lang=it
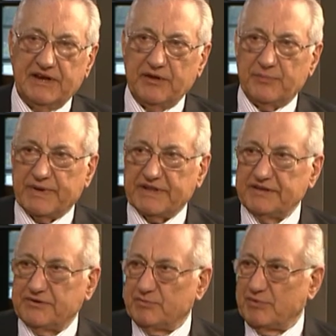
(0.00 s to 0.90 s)
del
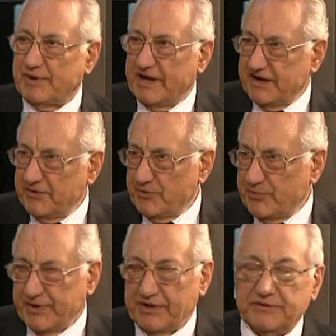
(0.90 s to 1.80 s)
Partito Popolare
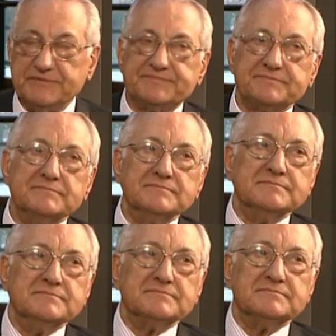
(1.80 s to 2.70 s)
Europeo.
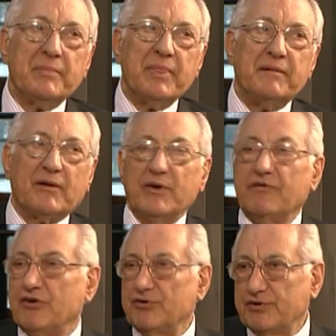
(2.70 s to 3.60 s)
Ma
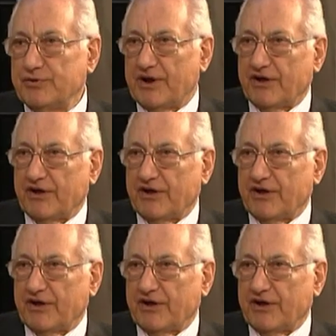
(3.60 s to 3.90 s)
qui voglio dire